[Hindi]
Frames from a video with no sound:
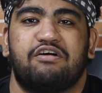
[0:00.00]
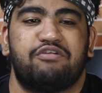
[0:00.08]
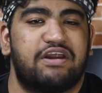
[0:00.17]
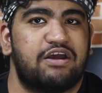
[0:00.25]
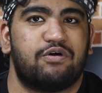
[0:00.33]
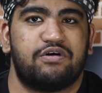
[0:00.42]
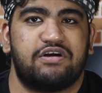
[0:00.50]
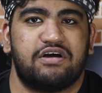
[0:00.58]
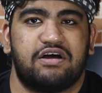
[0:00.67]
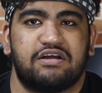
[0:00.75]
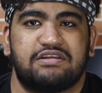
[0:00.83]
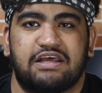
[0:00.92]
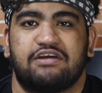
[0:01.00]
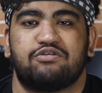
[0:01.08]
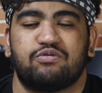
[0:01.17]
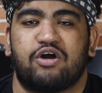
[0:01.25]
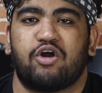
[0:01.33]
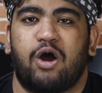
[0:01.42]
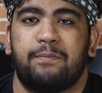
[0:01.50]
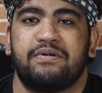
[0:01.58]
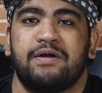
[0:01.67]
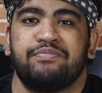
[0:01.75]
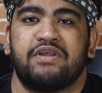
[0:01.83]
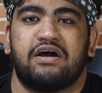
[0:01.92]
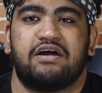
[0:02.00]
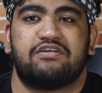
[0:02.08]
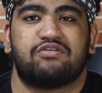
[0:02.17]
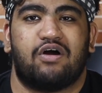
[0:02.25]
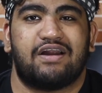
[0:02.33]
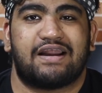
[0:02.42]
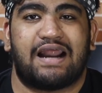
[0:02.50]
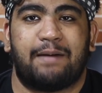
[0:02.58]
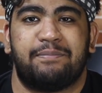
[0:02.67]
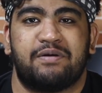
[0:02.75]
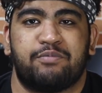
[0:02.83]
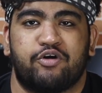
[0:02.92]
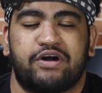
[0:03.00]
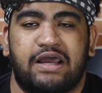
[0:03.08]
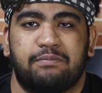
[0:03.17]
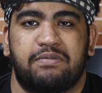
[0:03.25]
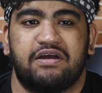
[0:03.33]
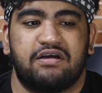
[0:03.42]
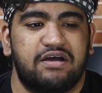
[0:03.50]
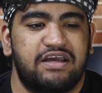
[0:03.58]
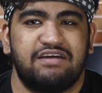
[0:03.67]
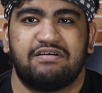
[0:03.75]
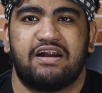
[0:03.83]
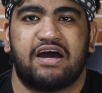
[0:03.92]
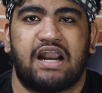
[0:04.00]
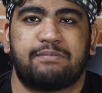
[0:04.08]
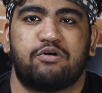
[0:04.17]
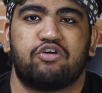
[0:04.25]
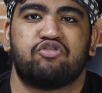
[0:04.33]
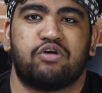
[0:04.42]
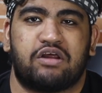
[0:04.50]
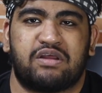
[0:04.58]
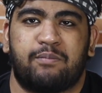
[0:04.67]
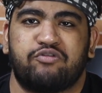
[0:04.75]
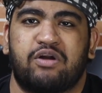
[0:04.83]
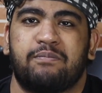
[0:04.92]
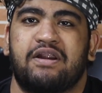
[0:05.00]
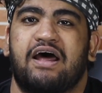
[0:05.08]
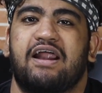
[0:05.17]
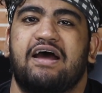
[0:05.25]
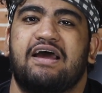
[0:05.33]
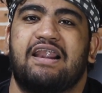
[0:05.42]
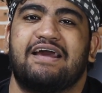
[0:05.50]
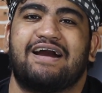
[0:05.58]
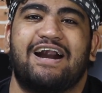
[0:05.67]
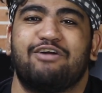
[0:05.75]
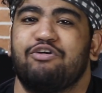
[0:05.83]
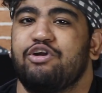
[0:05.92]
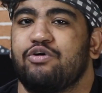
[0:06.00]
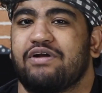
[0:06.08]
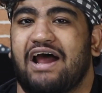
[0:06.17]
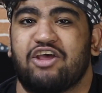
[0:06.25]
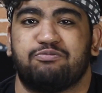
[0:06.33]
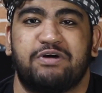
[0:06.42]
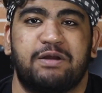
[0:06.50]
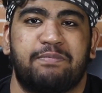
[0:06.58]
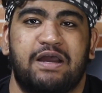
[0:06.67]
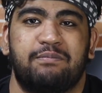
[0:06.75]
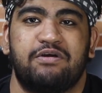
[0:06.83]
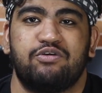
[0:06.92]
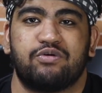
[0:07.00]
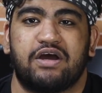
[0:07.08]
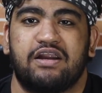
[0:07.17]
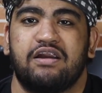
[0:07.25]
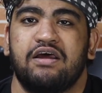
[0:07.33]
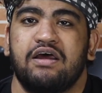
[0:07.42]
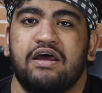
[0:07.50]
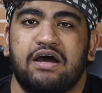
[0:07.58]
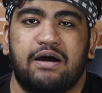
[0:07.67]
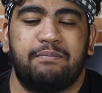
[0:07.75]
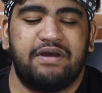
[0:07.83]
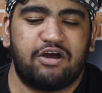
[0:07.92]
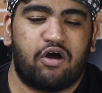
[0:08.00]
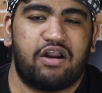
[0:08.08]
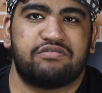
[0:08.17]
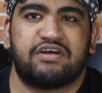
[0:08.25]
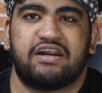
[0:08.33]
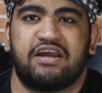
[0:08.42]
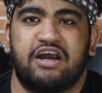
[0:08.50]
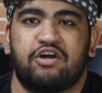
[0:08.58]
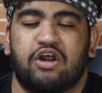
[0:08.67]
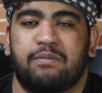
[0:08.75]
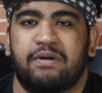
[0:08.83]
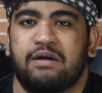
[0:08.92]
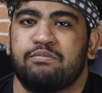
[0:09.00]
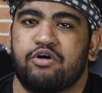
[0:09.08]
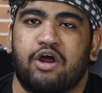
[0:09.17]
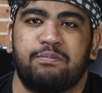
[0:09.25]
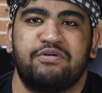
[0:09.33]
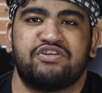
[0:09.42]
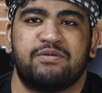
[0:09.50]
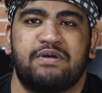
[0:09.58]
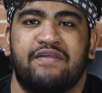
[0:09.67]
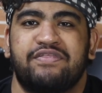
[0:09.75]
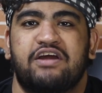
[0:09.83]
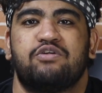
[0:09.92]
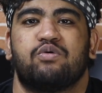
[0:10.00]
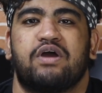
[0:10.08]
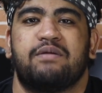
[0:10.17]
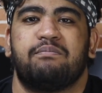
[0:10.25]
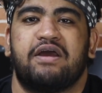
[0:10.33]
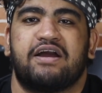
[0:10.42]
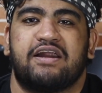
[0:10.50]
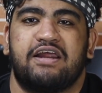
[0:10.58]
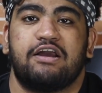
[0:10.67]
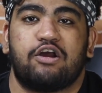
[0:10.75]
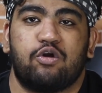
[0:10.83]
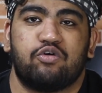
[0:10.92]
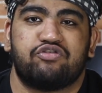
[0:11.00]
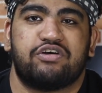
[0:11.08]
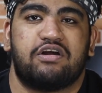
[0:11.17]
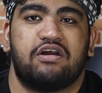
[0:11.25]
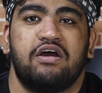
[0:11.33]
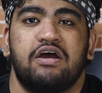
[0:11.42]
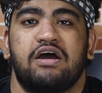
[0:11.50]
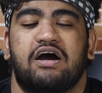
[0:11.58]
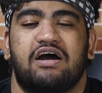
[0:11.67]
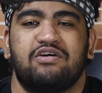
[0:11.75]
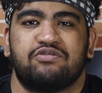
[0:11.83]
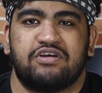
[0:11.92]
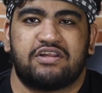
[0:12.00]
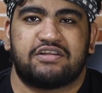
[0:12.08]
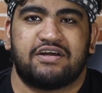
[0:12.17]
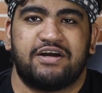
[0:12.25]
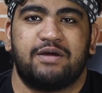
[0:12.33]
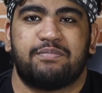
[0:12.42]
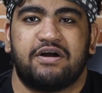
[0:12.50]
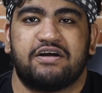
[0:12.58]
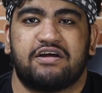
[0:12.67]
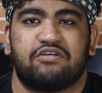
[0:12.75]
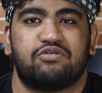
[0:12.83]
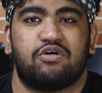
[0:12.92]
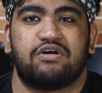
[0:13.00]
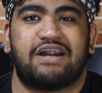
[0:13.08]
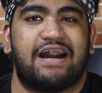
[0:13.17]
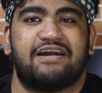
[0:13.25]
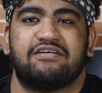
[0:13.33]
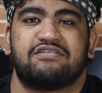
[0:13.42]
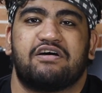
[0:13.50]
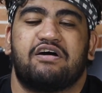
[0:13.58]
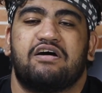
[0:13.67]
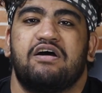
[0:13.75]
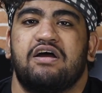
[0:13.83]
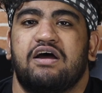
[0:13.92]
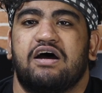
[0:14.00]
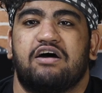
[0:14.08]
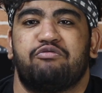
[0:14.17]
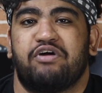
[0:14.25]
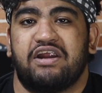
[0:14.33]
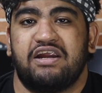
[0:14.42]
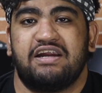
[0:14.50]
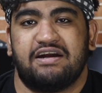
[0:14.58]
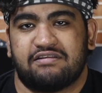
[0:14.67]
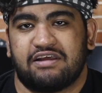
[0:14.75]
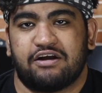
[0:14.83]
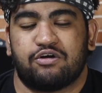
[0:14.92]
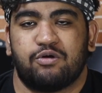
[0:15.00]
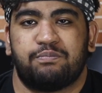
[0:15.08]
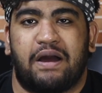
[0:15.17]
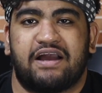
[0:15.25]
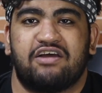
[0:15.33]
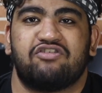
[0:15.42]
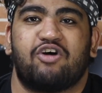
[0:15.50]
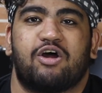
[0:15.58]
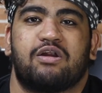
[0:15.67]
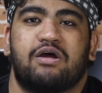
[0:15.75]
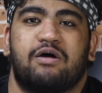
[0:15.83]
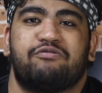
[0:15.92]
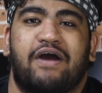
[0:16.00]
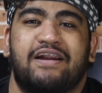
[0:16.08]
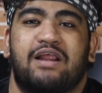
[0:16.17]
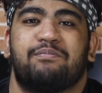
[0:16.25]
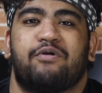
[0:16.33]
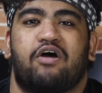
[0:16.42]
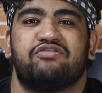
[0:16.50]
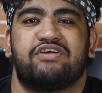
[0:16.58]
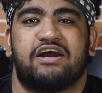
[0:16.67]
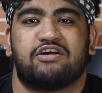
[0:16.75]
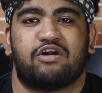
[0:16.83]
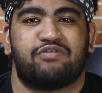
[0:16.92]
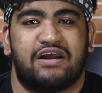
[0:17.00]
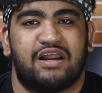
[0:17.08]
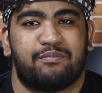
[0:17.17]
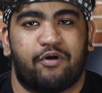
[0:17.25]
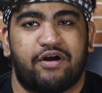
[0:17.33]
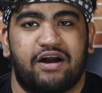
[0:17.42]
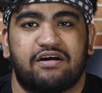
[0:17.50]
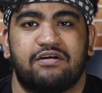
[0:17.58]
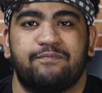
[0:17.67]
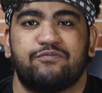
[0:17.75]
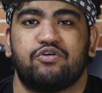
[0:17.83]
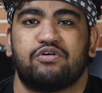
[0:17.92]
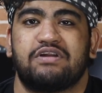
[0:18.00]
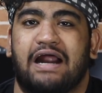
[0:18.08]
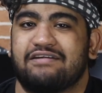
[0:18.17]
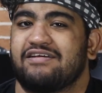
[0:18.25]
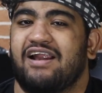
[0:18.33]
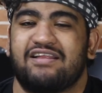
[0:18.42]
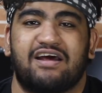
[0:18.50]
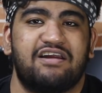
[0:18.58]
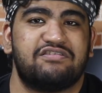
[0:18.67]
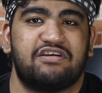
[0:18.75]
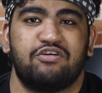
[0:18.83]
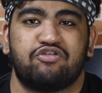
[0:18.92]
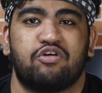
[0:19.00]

वेरी गुड थिंग टू अडॉप्ट इट्स कॉल्ड रैपिड प्रोटोटाइपिंग इवन अगर आपको कोई छोटा सा प्रोजेक्ट बनाना है लाइक और रासबरी पाई में यू कैन मेक ऑन अ सर्किट और अ ब्रेडबोर्ड और पी सी बी एंड देन यू कैन मेक एन इंक्लोजर यूजिंग द थ्री डी प्रिंटर सो दैट इज अ वेरी नीट थिंग टू पैकेज योर फाइनल प्रोजेक्ट और फाइनल प्रोडक्ट सो दैट्स रीजन यू